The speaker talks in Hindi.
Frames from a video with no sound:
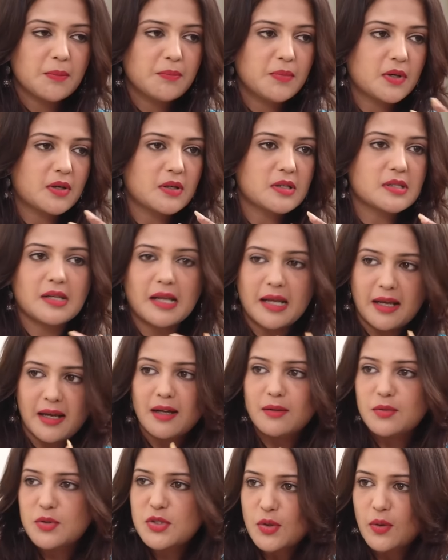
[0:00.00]
because like
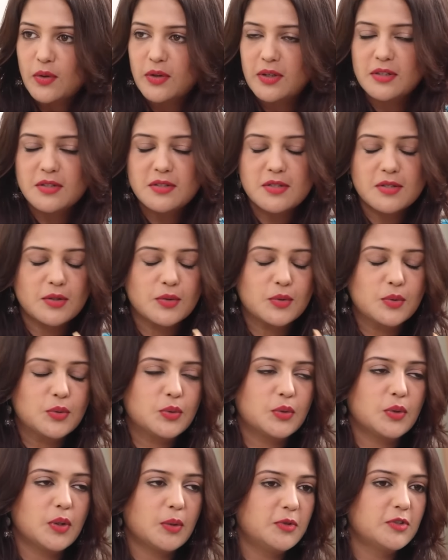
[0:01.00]
i was talking to
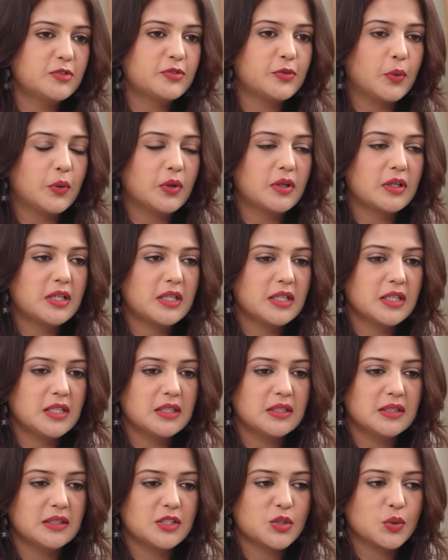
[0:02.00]
you before
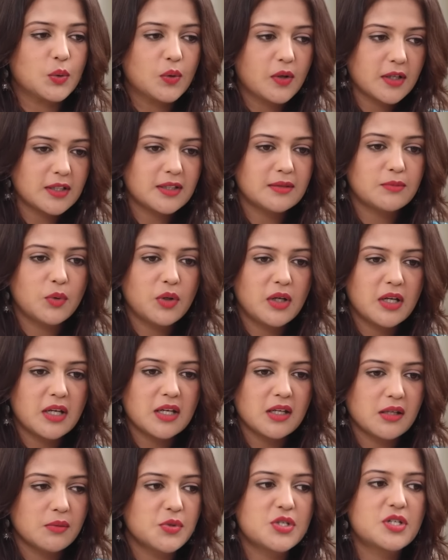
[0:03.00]
ki show khatam hone
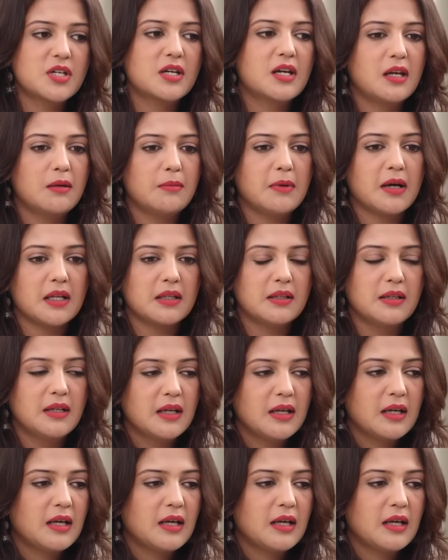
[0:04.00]
ke immediately baad